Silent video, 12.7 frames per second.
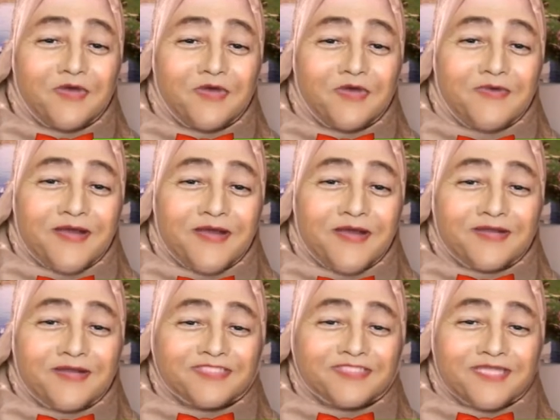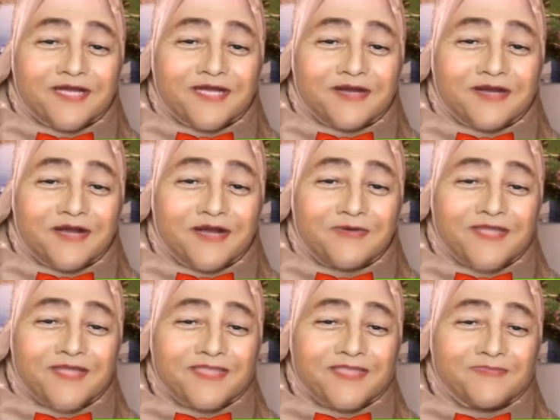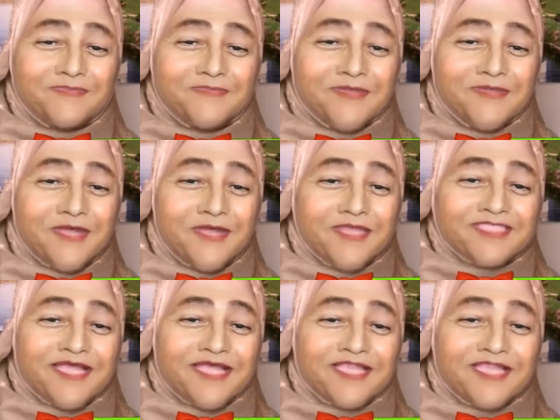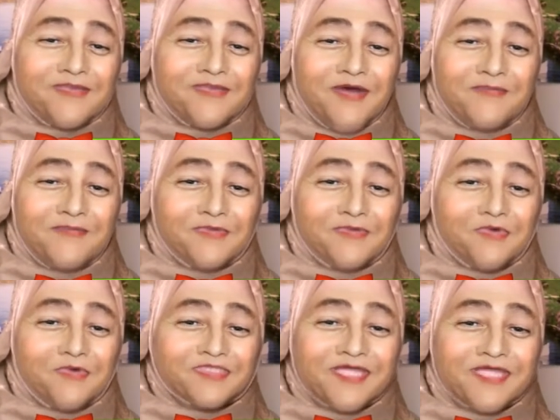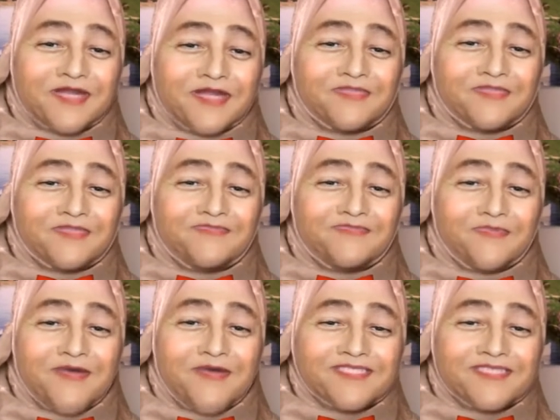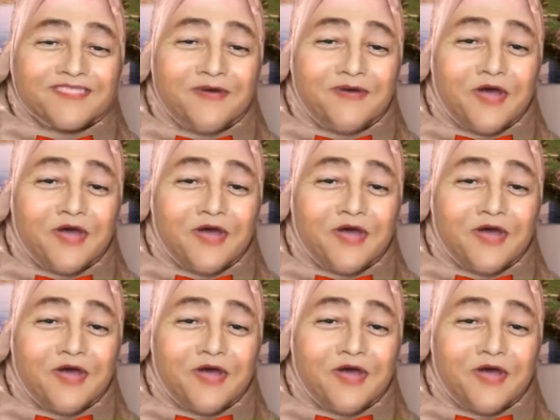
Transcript: وقال خلاص أنا هرعاه واهتم بيه سيدنا محمد وهو صغير كان طفل مهزأ